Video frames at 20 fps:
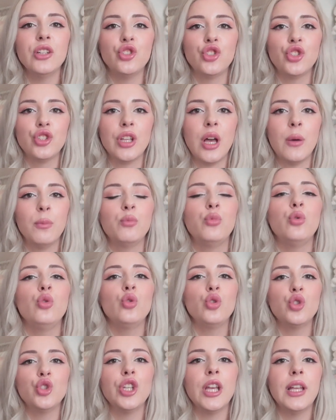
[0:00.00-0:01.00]
açıdan
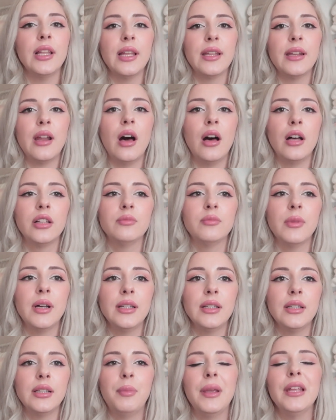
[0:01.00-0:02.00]
büyük şeyler
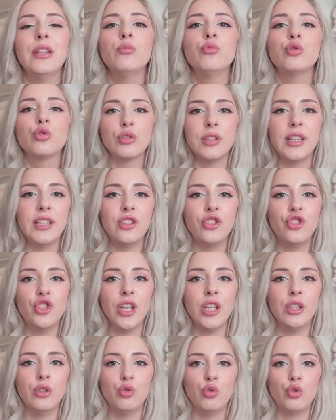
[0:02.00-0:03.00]
almak olarak beni mutlu
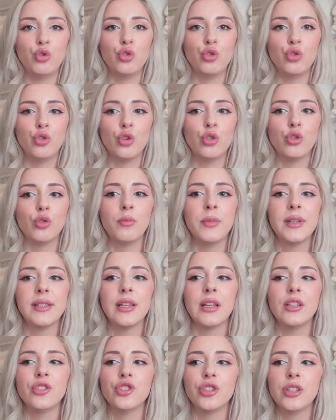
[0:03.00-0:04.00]
edeceğini düşünüyordum.
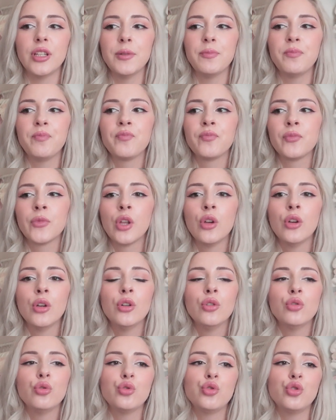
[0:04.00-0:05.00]
Mesela işte
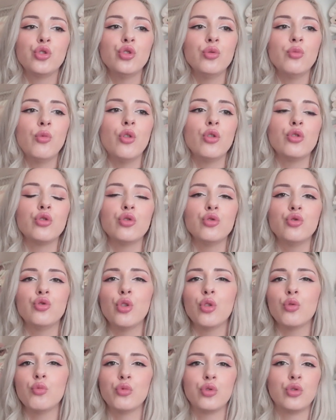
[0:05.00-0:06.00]
şuyum olsun
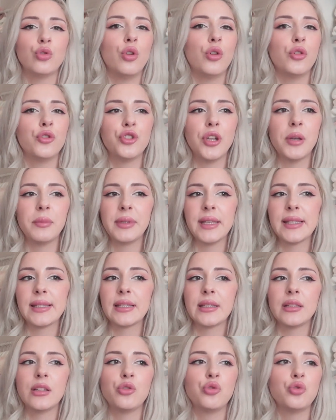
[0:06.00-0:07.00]
çok mutlu olacağım
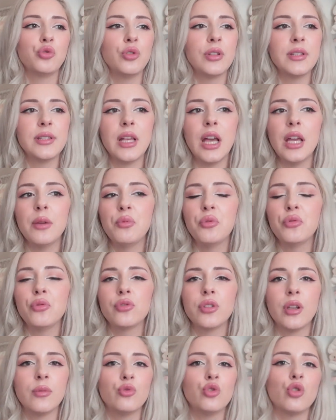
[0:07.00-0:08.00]
kesinlikle. Şuna sahip
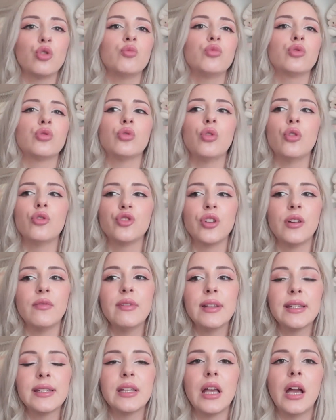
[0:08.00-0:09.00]
olursam çok mutlu
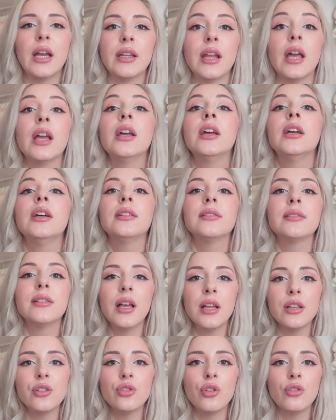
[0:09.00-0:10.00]
olacağım vesaire.
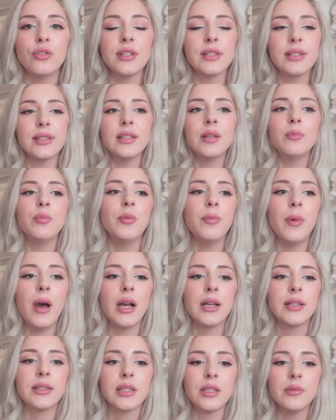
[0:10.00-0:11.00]
Daha sonrasında bir
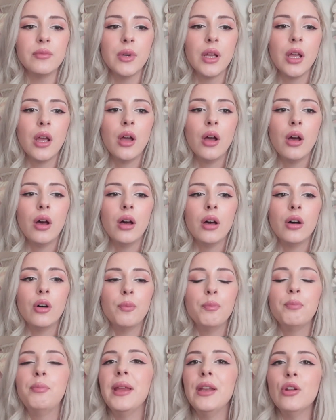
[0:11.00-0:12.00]
baktım.
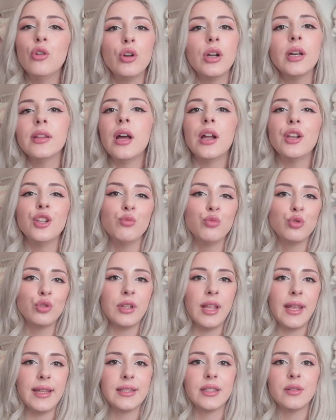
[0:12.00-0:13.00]
Beni o kadar da
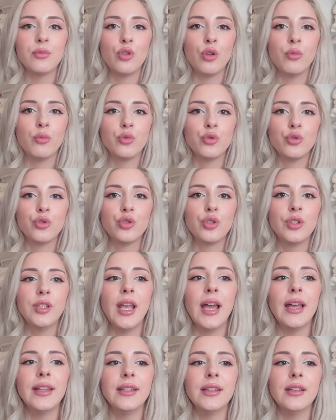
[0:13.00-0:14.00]
mutlu etmiyormuş.
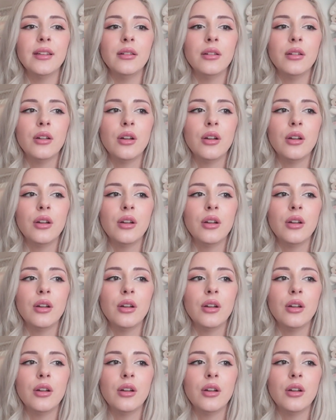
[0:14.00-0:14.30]
Yani